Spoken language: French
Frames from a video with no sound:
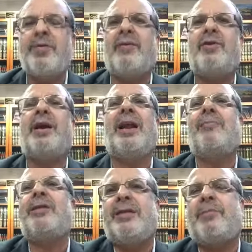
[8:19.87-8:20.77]
Ça veut dire, la
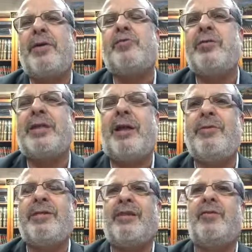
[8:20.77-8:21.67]
vie. c'est pas juste
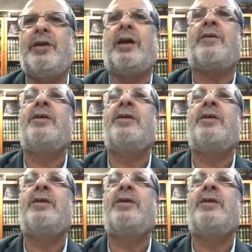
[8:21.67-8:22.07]
l'habit, ça veut dire,